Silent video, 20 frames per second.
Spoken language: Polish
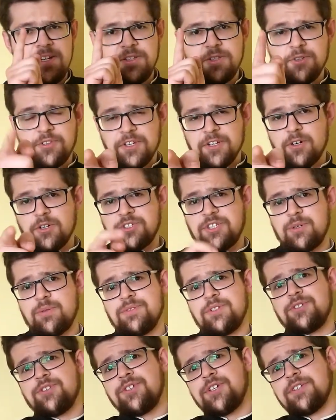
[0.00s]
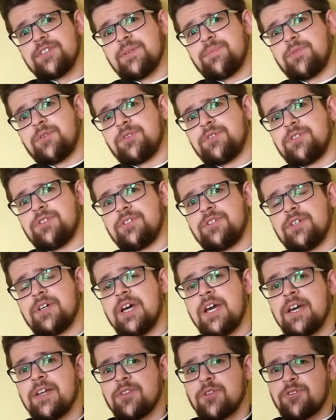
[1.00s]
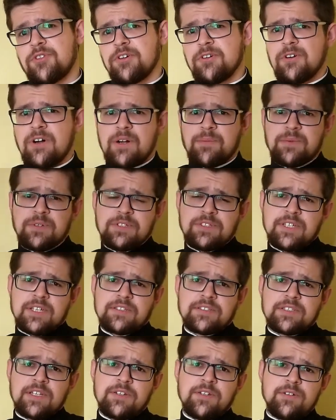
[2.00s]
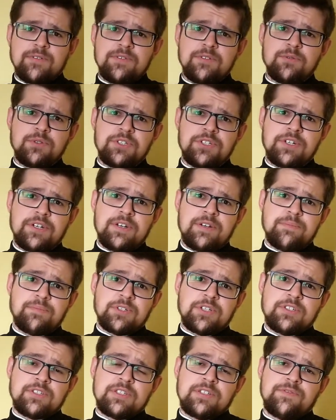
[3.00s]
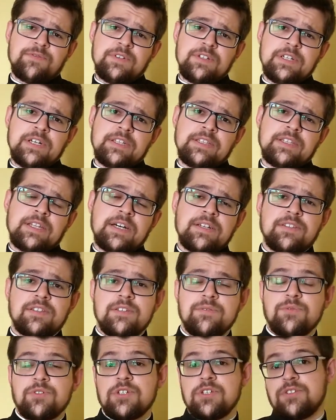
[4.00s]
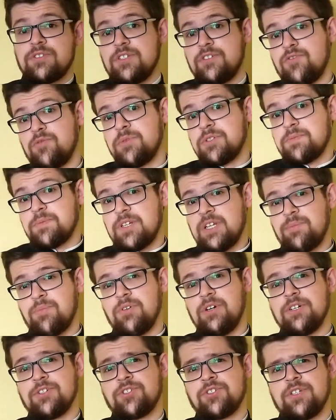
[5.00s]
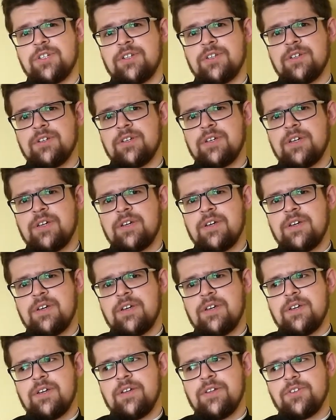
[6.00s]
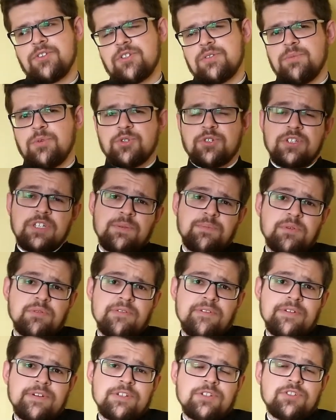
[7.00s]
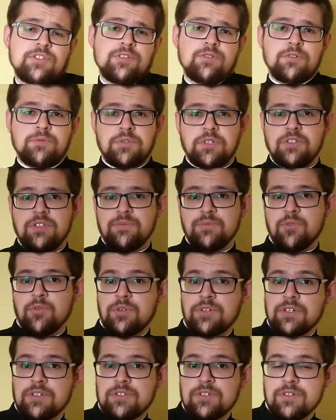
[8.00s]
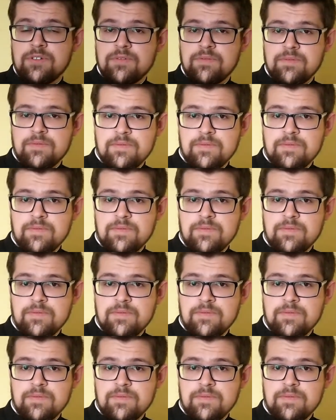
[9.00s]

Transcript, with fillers: I do tego chciałem Cię dzisiaj zaprosić. Do tego, abyś zastanowił się przez chwilę nad tym, czy jesteś wobec Pana Boga szczery. Czy może nie próbowałeś czegoś przed Nim ukryć?